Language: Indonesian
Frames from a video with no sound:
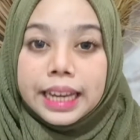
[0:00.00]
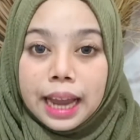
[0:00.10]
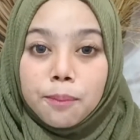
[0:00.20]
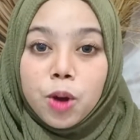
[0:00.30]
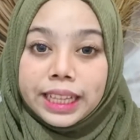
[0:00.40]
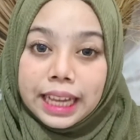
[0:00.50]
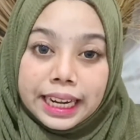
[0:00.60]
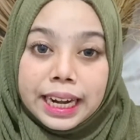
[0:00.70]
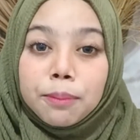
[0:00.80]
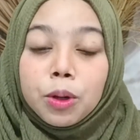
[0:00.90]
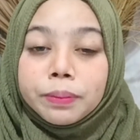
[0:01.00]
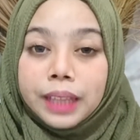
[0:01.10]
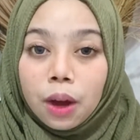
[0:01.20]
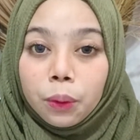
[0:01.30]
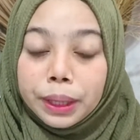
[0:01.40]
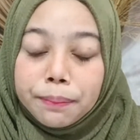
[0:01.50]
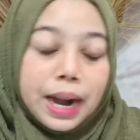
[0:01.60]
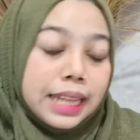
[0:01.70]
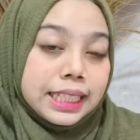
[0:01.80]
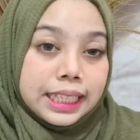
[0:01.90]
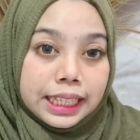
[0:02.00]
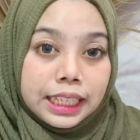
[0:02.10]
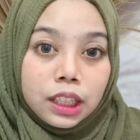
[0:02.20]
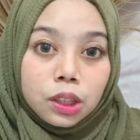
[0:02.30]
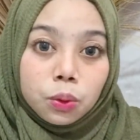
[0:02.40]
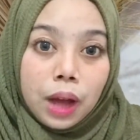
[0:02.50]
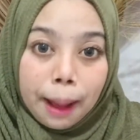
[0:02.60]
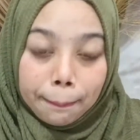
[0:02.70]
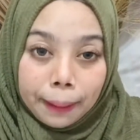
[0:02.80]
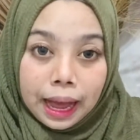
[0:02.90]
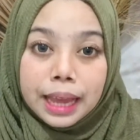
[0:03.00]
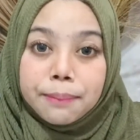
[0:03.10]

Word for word: Nah, buat kalian yang belum tahu e skin ini tuh apa,